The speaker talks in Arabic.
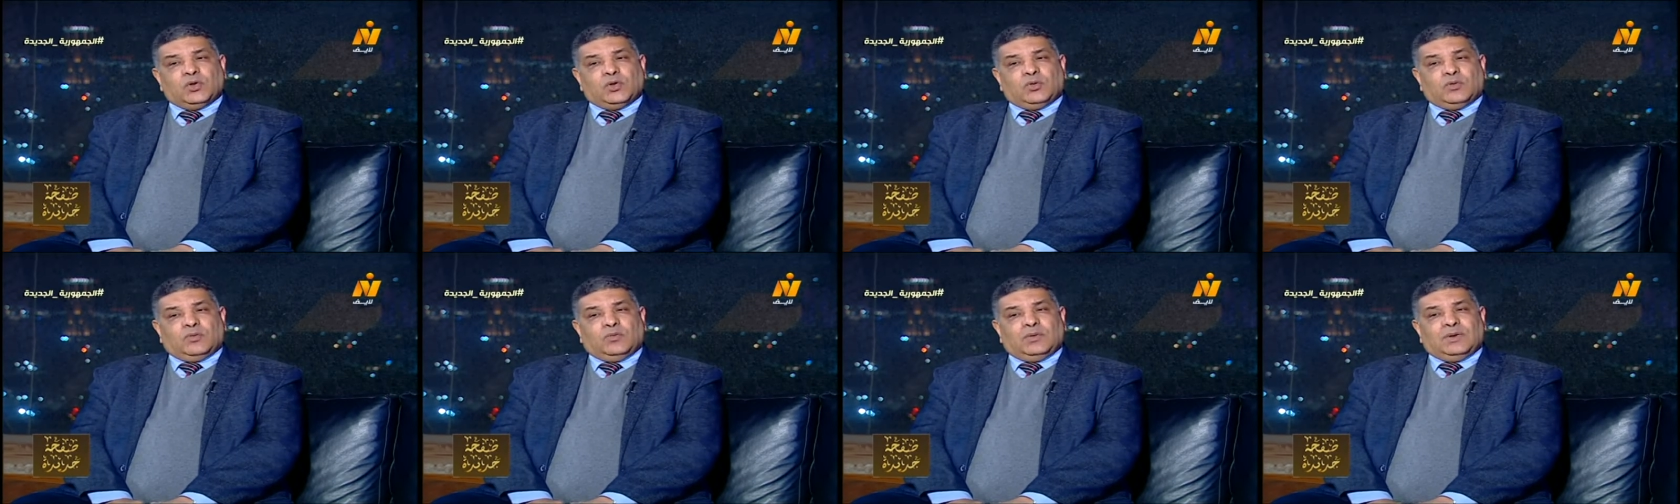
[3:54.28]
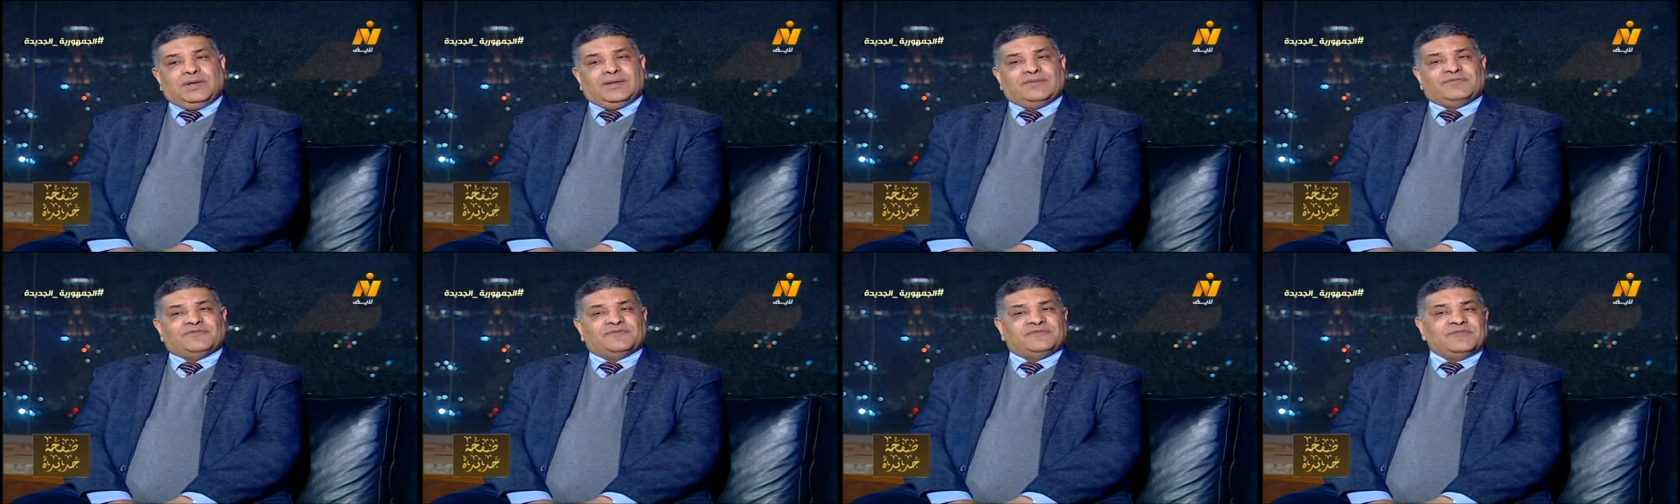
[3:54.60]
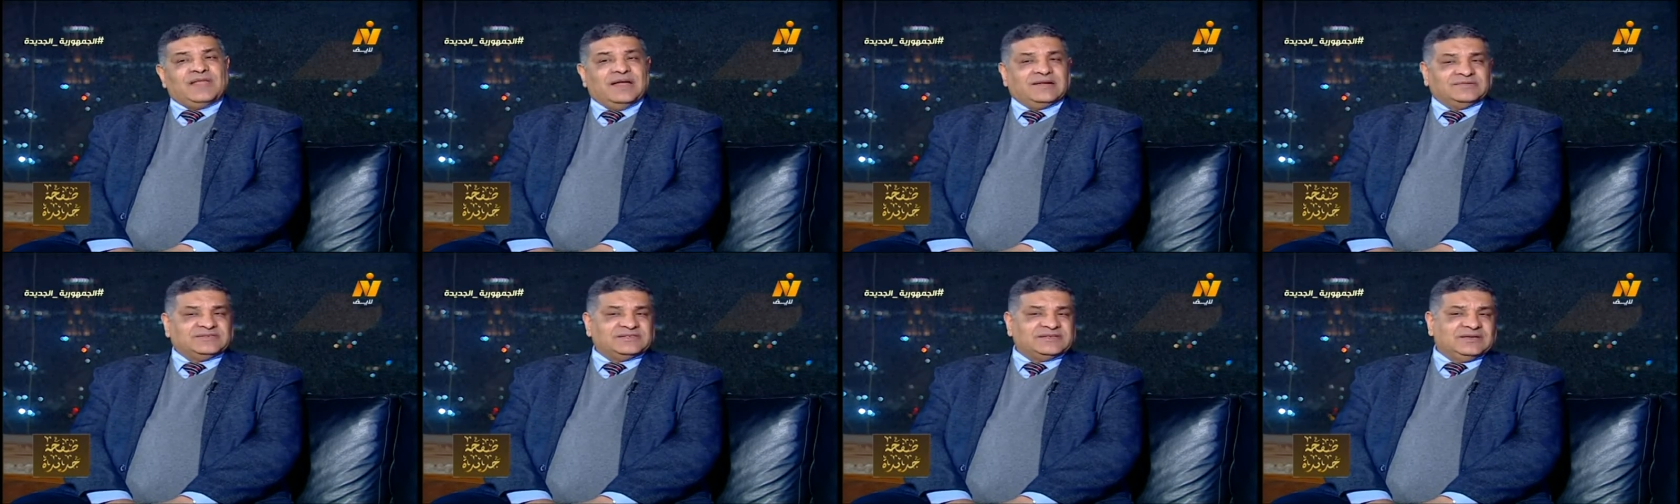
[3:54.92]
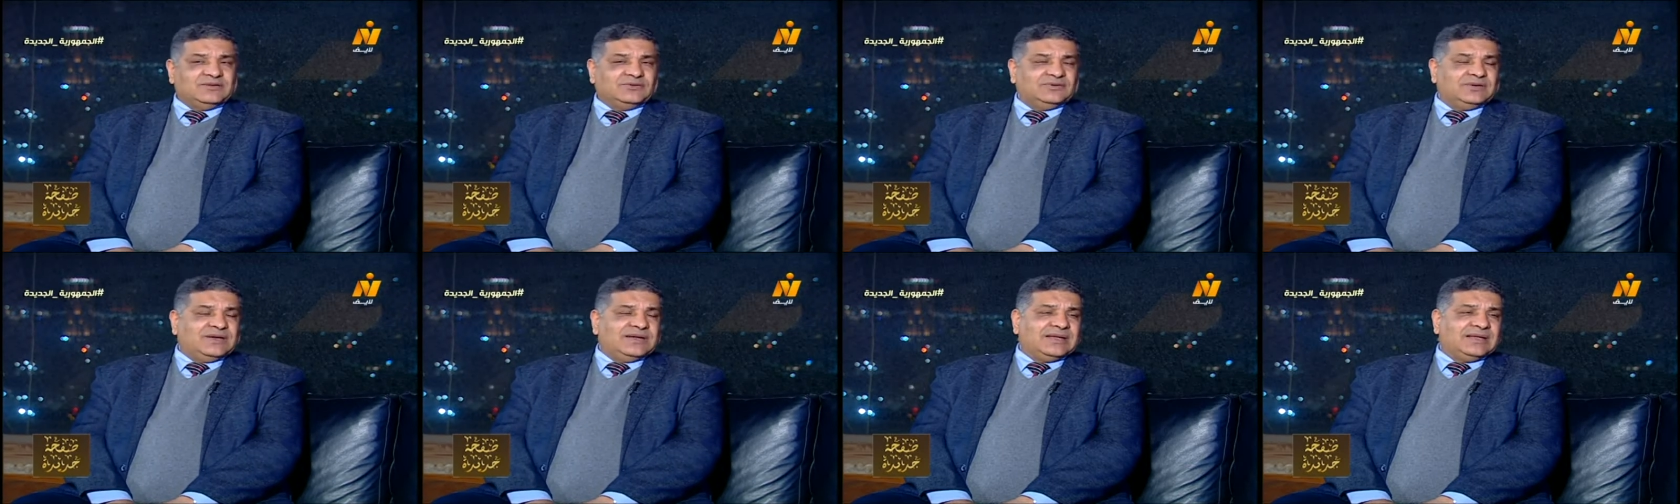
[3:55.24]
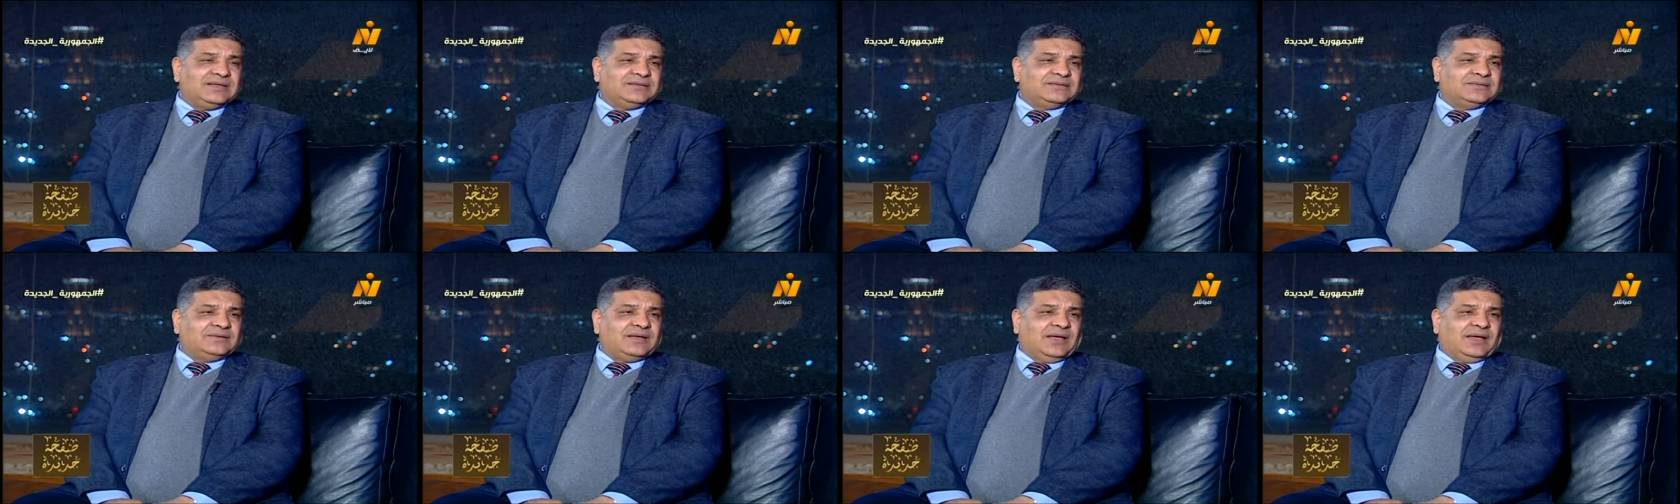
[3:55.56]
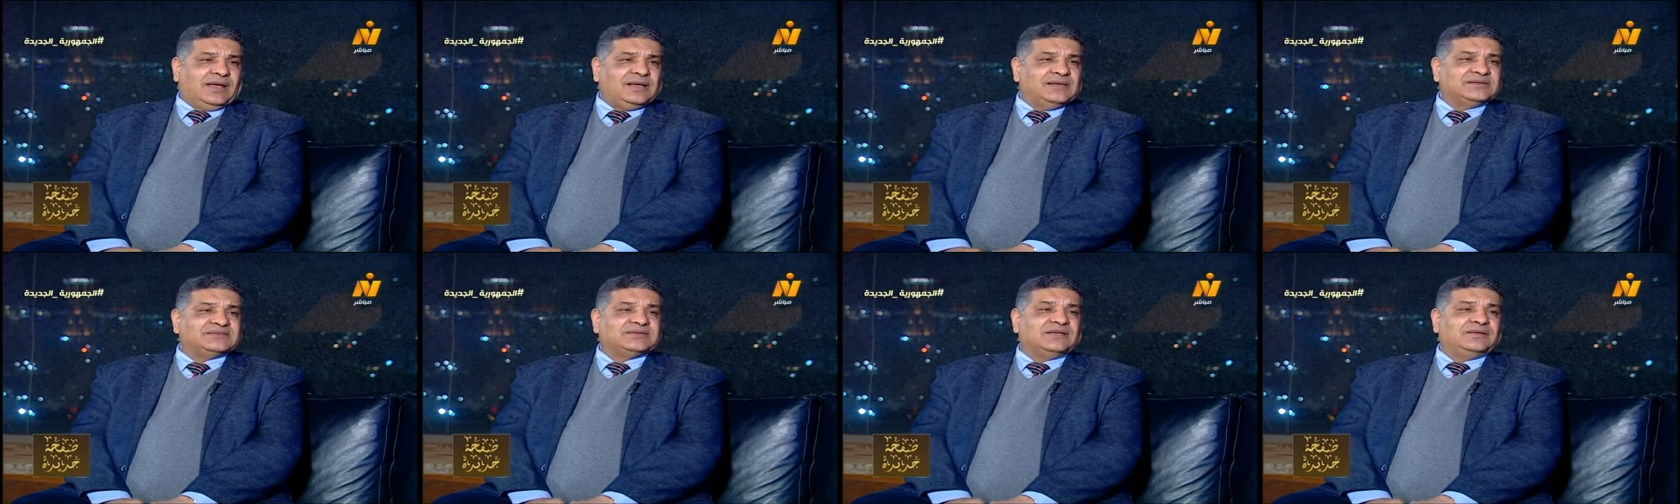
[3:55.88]
وفي نفس الوقت
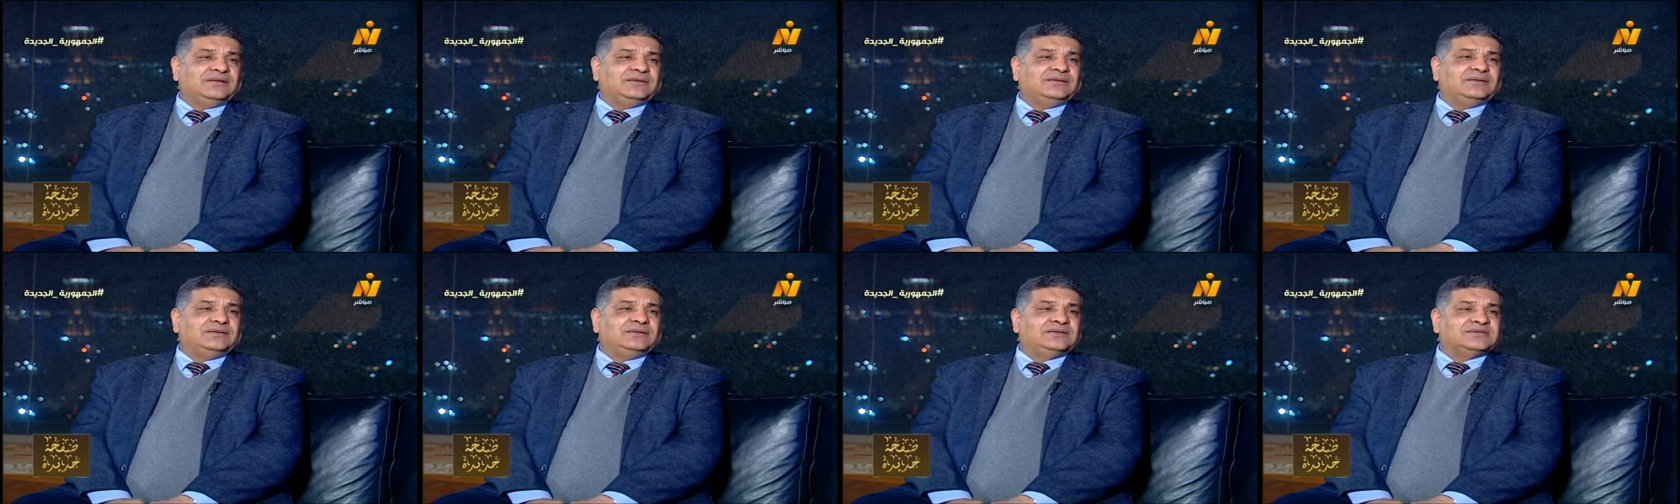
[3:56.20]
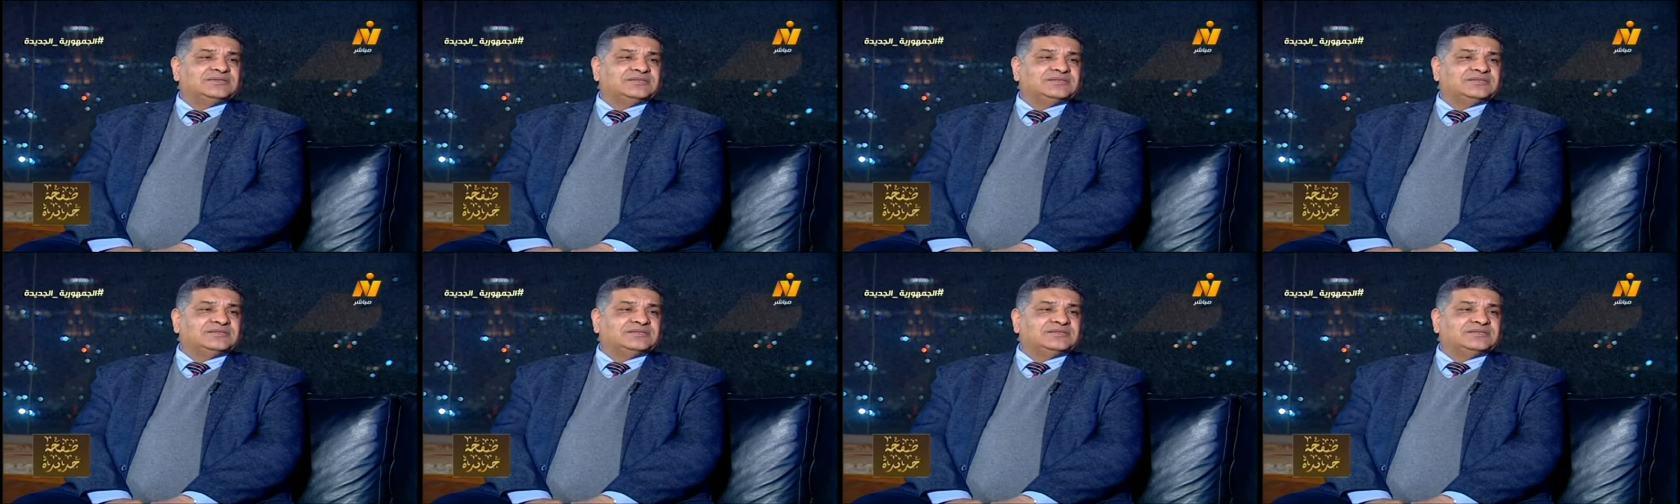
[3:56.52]
حصل